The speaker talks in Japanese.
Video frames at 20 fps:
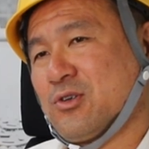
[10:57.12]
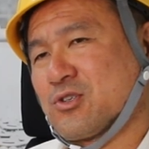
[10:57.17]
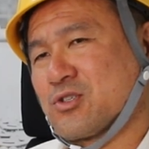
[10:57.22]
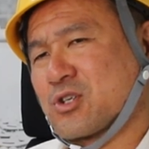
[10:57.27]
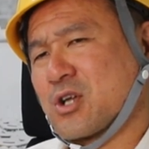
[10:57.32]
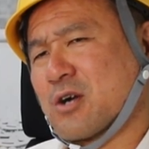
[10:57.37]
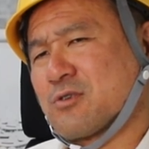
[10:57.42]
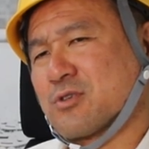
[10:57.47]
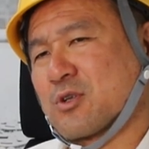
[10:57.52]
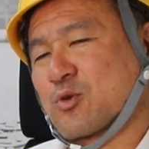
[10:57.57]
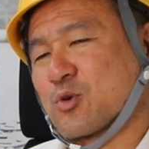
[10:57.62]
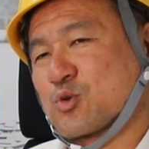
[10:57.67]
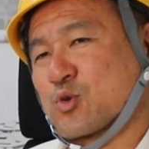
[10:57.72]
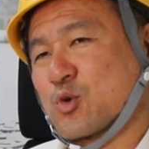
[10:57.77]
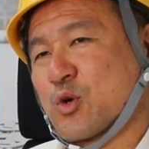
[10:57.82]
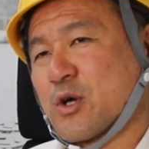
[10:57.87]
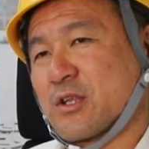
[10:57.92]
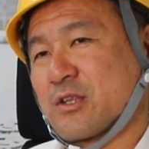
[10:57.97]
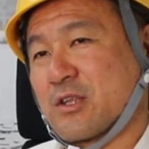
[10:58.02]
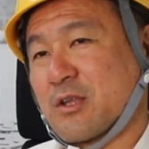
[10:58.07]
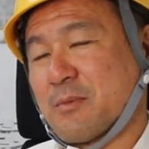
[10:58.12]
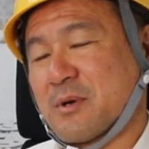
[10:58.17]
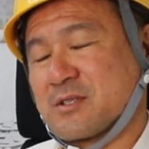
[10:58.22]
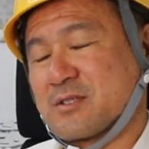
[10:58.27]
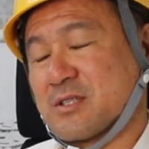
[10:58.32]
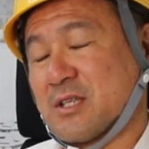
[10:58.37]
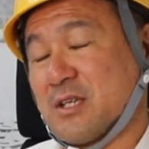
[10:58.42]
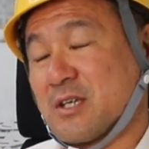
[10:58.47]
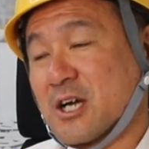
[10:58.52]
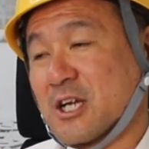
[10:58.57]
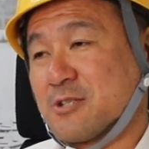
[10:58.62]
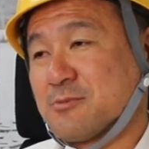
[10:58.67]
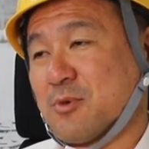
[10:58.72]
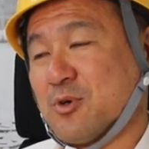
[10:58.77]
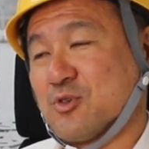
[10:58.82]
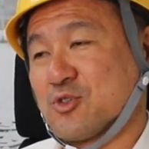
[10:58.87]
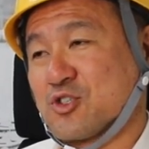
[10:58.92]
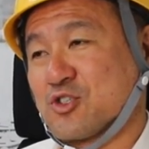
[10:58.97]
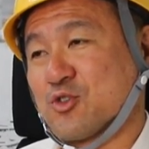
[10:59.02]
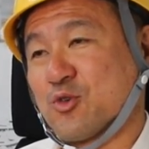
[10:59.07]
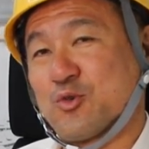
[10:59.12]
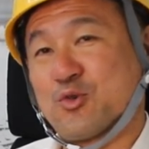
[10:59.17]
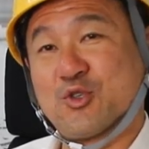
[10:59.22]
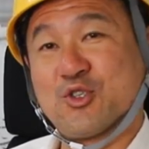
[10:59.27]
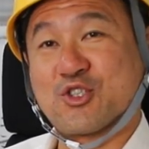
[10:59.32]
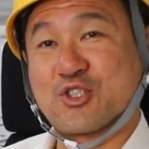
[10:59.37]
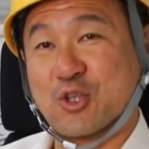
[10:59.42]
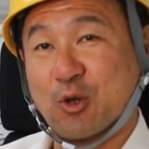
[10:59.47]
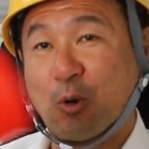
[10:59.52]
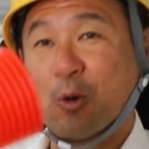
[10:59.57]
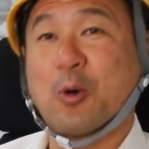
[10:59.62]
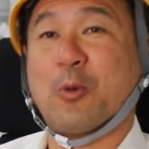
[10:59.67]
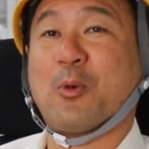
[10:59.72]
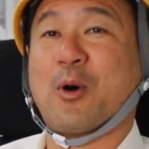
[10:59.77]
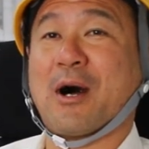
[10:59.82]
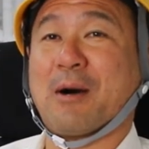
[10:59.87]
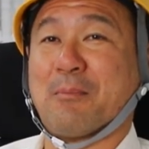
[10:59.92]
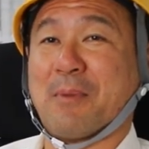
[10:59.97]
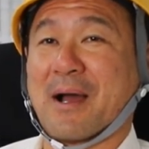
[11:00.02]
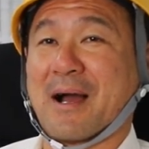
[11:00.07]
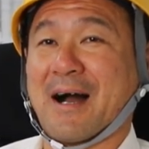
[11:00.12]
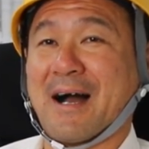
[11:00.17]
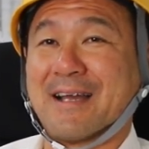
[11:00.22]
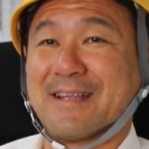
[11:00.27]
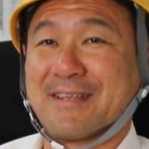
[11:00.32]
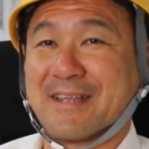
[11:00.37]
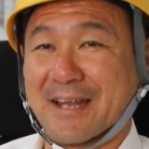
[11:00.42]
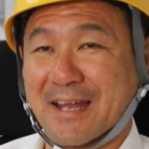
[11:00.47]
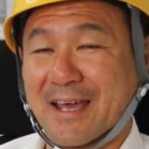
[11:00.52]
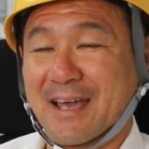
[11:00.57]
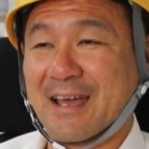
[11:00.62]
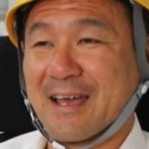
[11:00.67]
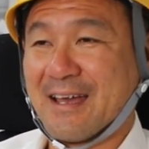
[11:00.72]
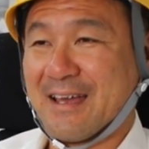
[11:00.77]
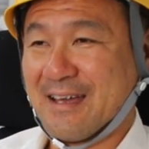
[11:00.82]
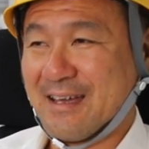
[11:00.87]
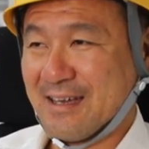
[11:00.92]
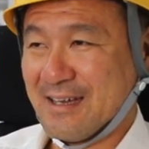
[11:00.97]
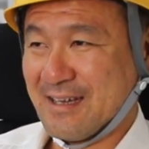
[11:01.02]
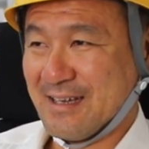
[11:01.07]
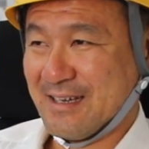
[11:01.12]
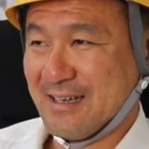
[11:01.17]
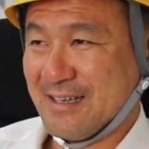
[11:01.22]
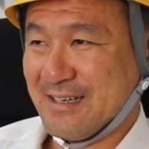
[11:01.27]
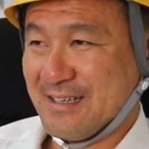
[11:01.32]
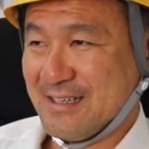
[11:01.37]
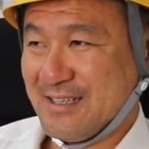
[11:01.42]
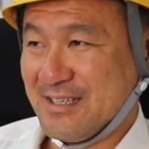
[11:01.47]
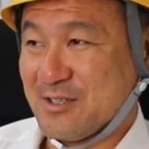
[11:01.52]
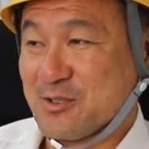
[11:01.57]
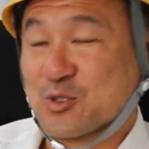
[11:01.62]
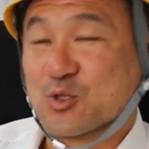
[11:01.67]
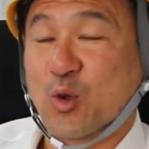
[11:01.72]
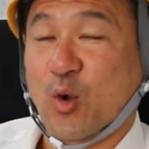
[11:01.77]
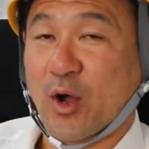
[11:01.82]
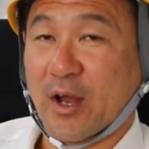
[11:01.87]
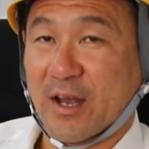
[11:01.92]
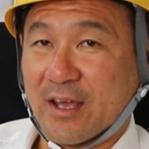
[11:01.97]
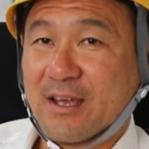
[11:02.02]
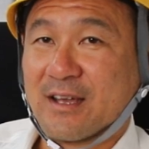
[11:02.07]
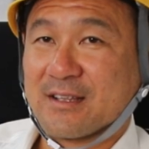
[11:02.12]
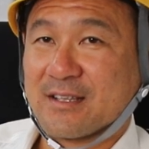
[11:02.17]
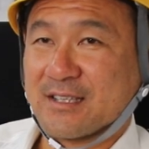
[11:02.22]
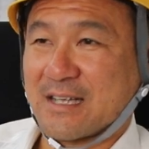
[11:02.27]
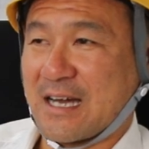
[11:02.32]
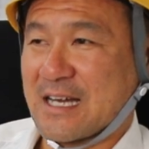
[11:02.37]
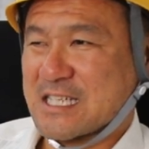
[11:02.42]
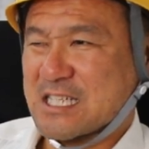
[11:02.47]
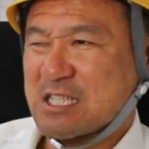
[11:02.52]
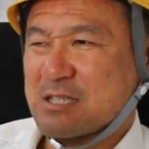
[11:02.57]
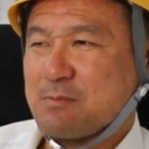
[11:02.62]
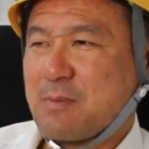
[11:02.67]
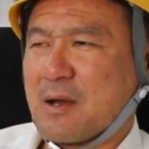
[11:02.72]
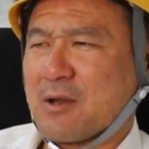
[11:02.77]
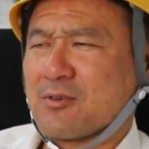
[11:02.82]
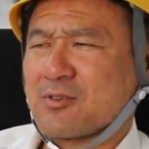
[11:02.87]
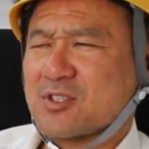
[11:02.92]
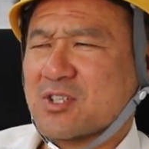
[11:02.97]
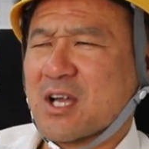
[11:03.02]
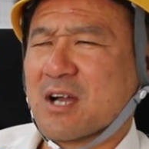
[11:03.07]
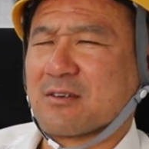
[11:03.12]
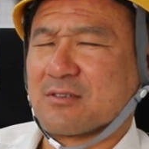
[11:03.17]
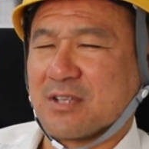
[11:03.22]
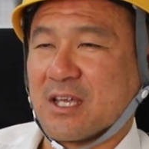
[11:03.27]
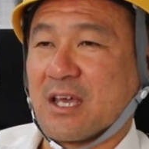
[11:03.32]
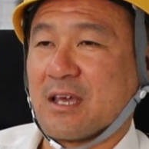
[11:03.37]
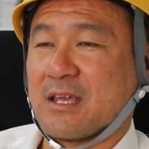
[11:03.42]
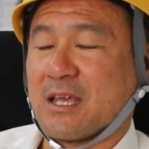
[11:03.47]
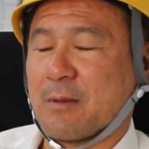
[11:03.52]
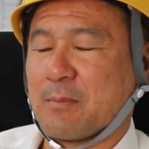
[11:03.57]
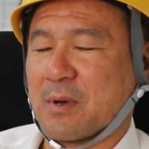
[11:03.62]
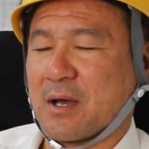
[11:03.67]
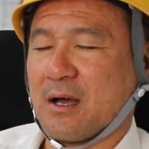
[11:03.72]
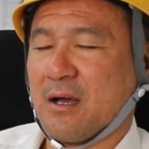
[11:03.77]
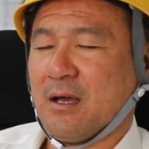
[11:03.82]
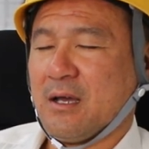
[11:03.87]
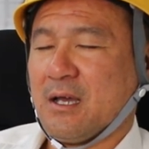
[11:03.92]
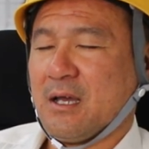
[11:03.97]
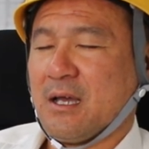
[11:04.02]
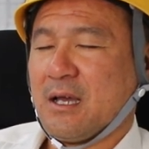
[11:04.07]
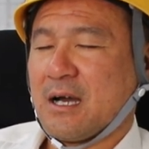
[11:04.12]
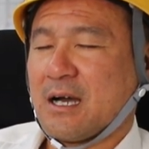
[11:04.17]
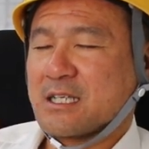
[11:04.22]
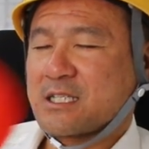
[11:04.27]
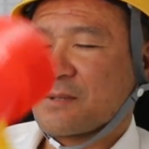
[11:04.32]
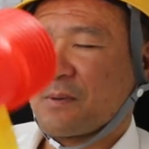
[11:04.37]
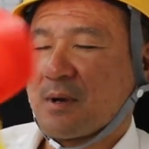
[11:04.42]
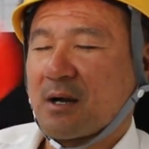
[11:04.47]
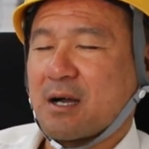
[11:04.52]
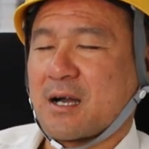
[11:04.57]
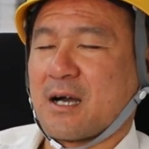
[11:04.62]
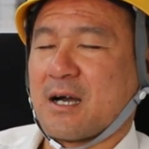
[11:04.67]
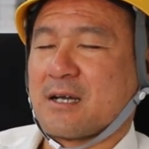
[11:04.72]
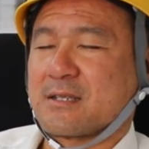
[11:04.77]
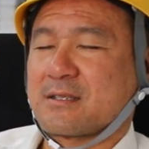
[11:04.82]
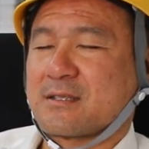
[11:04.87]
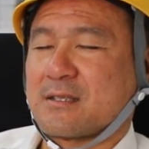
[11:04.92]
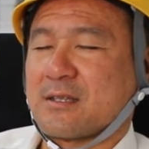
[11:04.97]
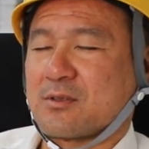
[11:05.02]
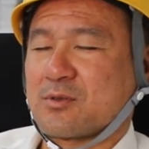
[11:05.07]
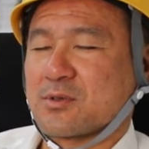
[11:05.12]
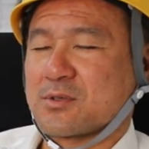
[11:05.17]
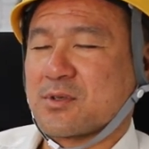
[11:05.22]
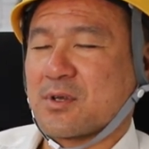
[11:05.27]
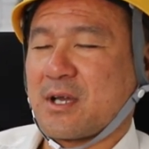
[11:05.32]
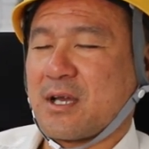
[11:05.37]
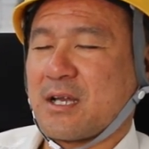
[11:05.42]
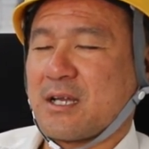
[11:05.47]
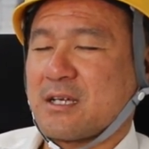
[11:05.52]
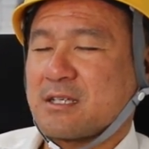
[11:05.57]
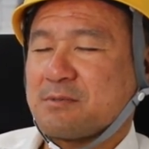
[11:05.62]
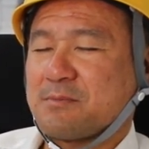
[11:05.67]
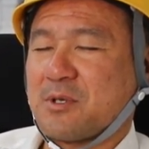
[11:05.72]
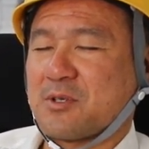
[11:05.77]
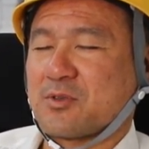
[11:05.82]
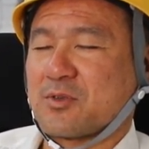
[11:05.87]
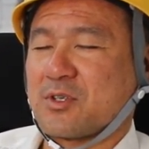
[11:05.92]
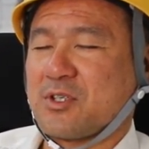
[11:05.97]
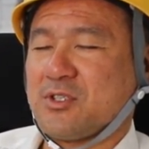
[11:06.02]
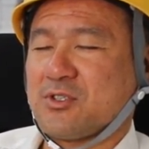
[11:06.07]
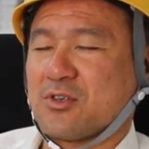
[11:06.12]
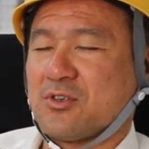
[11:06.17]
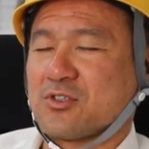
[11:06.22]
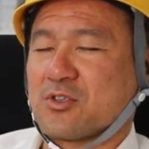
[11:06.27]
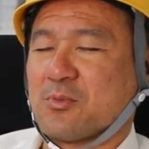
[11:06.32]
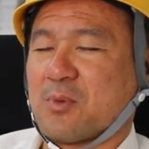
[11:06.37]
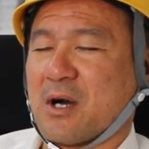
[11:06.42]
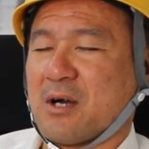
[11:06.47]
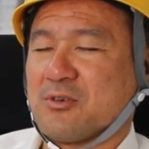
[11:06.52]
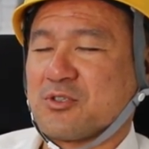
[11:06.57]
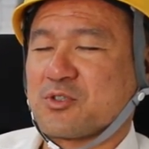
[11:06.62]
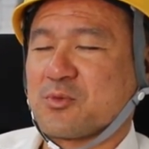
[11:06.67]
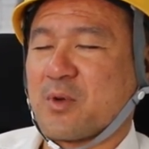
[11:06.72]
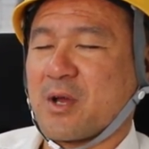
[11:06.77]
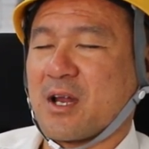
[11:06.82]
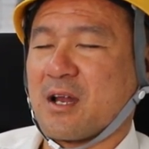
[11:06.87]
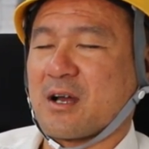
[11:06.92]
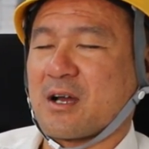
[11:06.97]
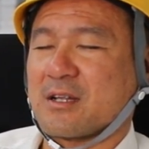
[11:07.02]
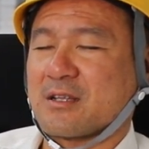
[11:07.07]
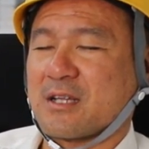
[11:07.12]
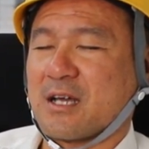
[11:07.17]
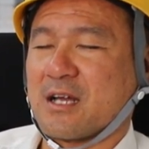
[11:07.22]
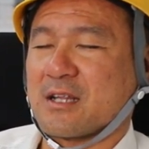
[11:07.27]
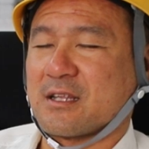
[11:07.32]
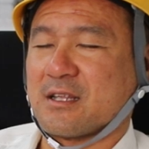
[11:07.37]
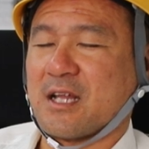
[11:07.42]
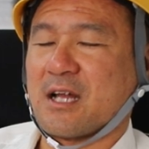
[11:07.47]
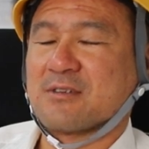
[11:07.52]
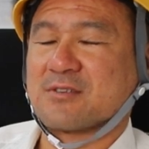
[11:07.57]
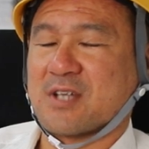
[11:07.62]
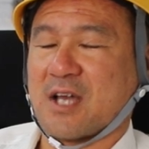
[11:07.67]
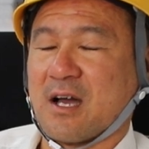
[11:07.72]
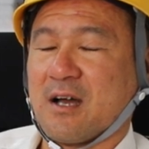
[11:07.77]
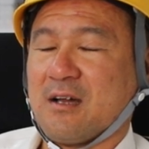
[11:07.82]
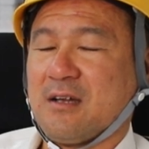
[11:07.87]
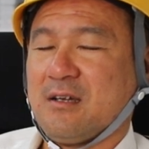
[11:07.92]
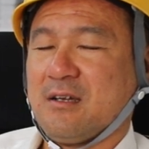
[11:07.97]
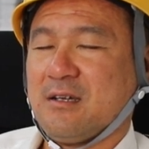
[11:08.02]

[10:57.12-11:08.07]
近くで塗装やってますっていかにもうちのふりして訪問販売が入ってね行くとねで足場の近くでやっぱ足場がかかって塗装やり始めると近所にいてもあうちもやらなあかんなってなるじゃん